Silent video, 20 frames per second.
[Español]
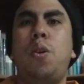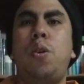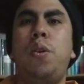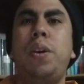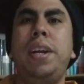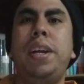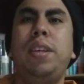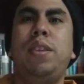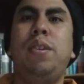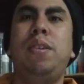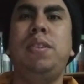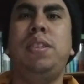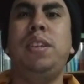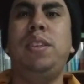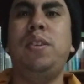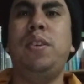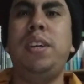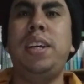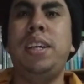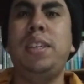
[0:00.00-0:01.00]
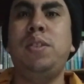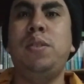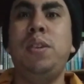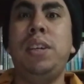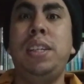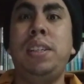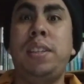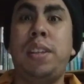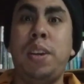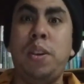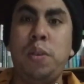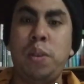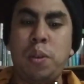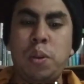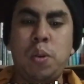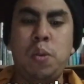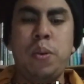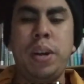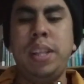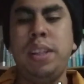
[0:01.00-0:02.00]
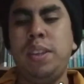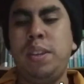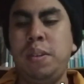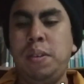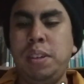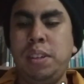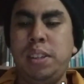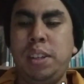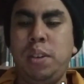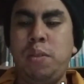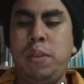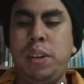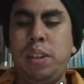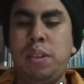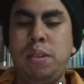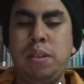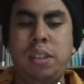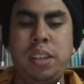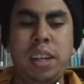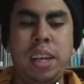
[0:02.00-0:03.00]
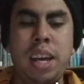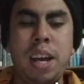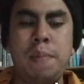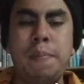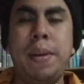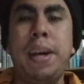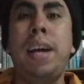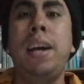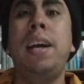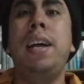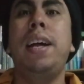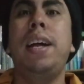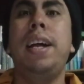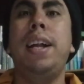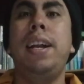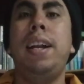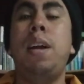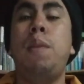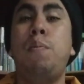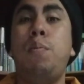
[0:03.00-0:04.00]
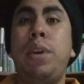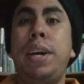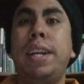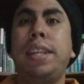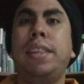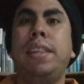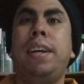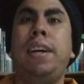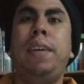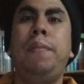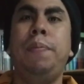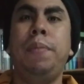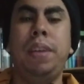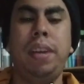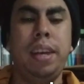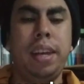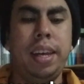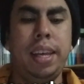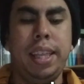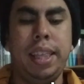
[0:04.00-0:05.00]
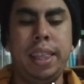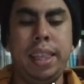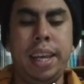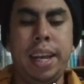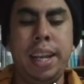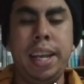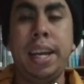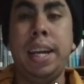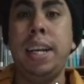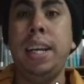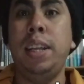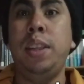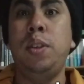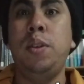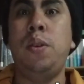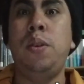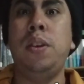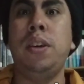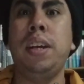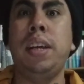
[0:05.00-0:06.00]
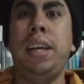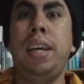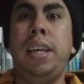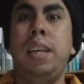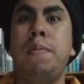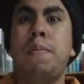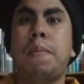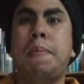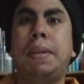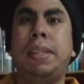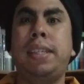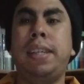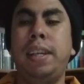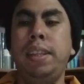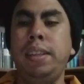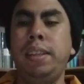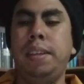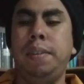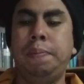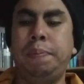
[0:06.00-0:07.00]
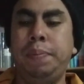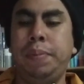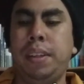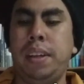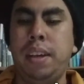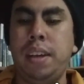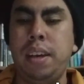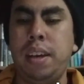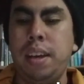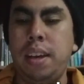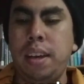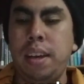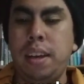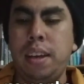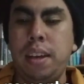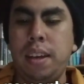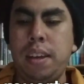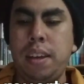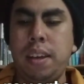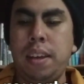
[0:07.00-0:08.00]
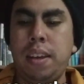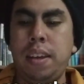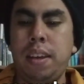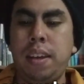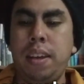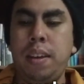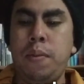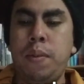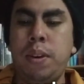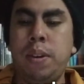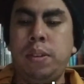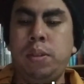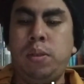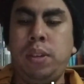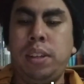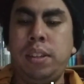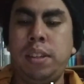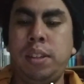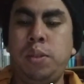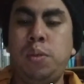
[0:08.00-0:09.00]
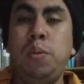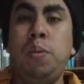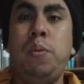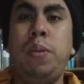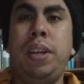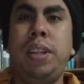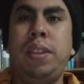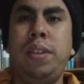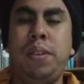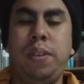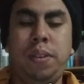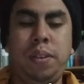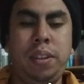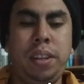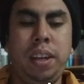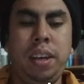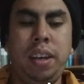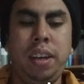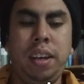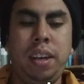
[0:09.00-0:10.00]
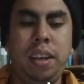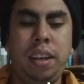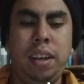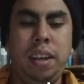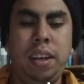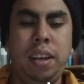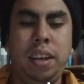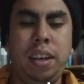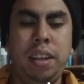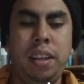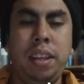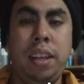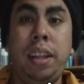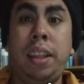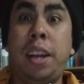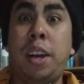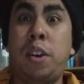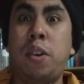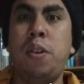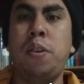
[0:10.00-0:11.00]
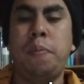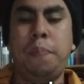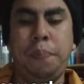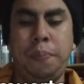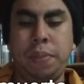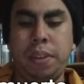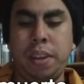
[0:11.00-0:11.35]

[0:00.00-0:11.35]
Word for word: Hola a todos y todas, hoy les traigo un nuevo cuento. Este cuento se llama La Muerta del escritor Guy de Y bueno, este es un cuento de, terror.